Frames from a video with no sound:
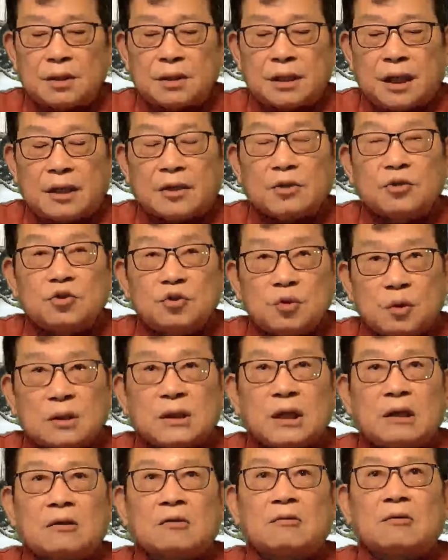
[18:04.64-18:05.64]
能做
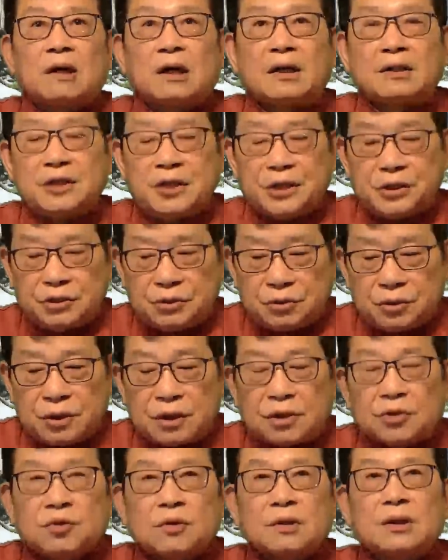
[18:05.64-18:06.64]
到的话，也就是能
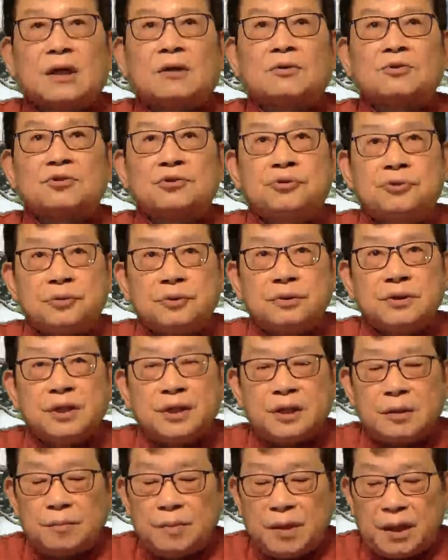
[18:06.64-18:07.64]
做到群
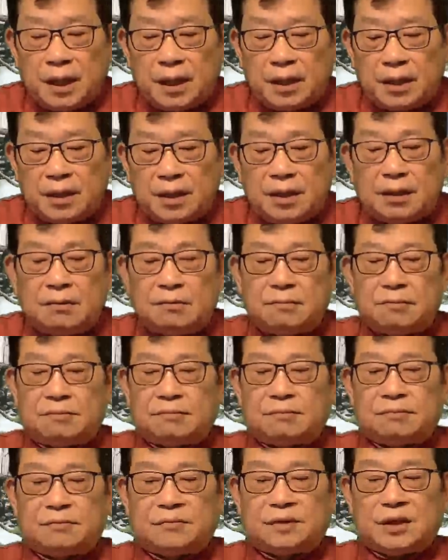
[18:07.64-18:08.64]
体免疫，
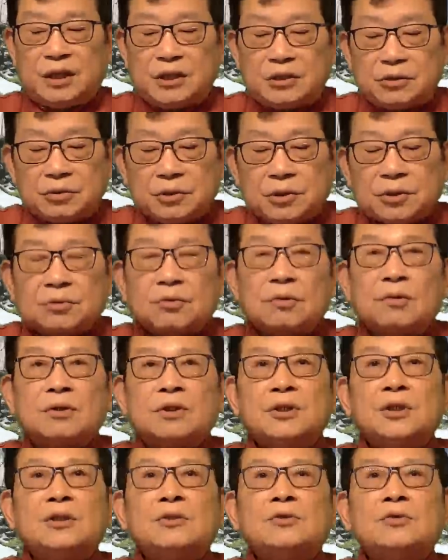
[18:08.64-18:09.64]
也就是说，
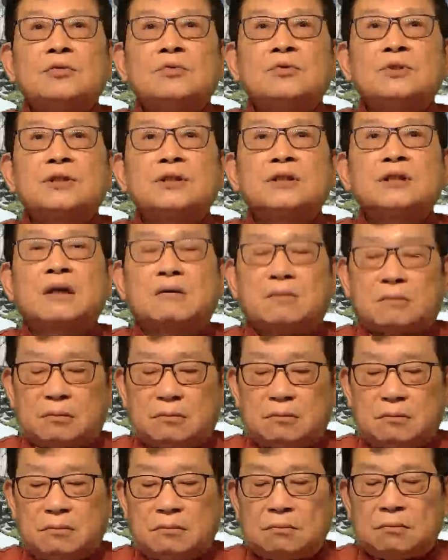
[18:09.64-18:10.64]
印度制造
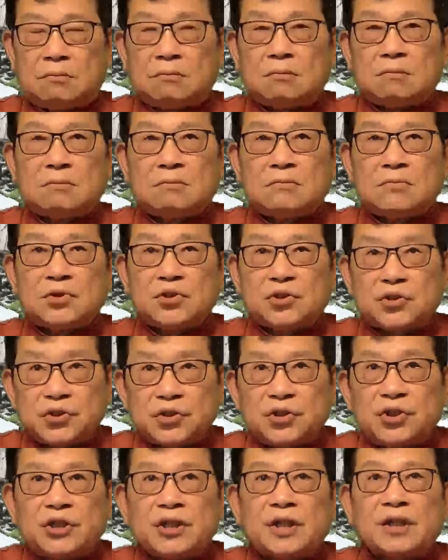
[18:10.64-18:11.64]
实
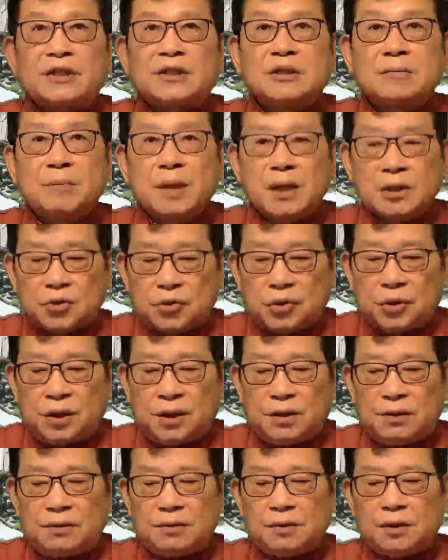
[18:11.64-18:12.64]
际上已经梦碎，
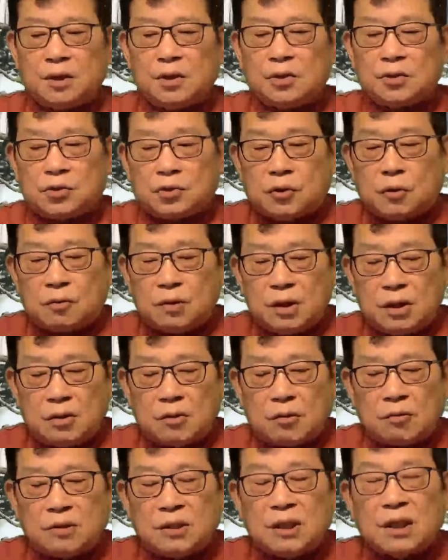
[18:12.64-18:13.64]
中印
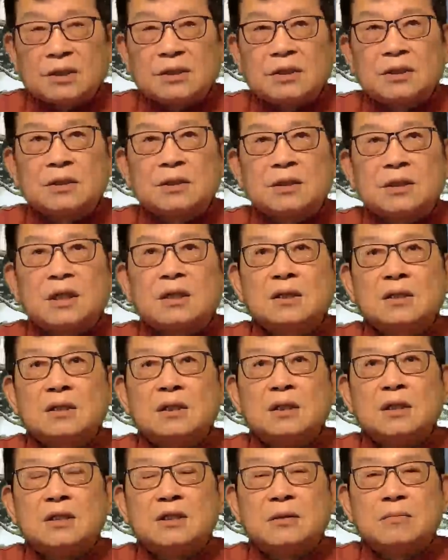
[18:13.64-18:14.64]
龙象之争
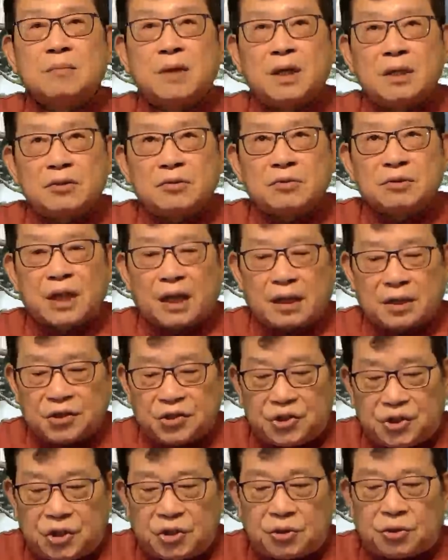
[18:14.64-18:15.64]
已经没有它的
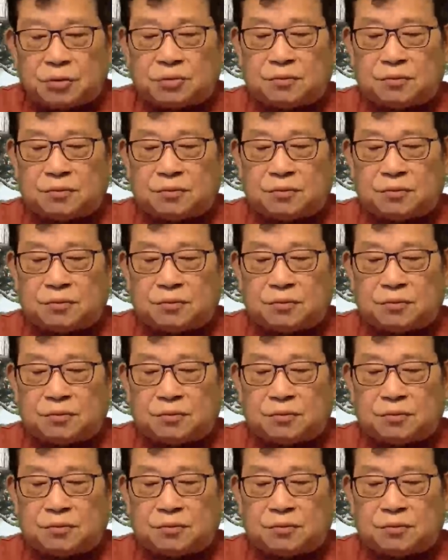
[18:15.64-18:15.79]
基础。